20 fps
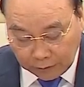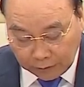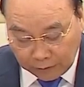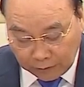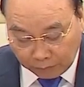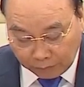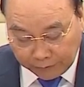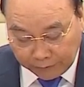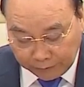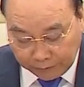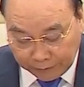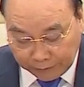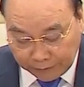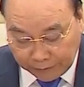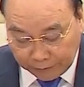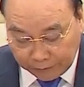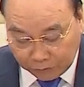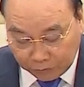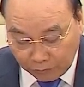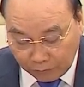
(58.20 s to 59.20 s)
从大
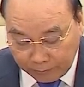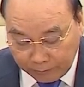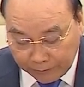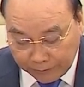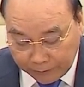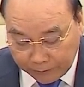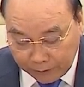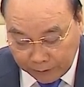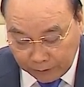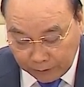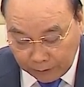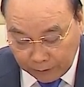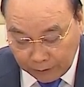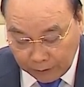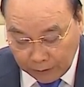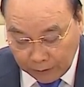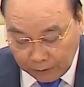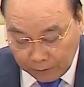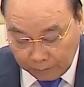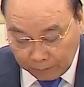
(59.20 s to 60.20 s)
疫魁为九，
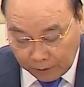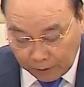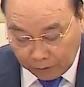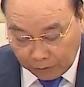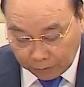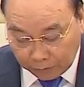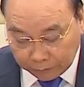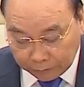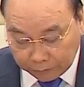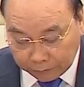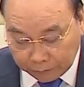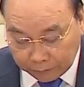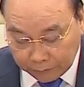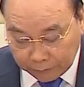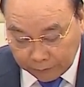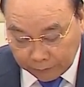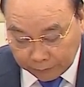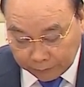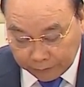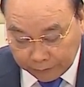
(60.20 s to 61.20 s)
而从
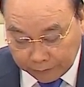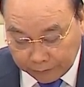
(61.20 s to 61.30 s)
从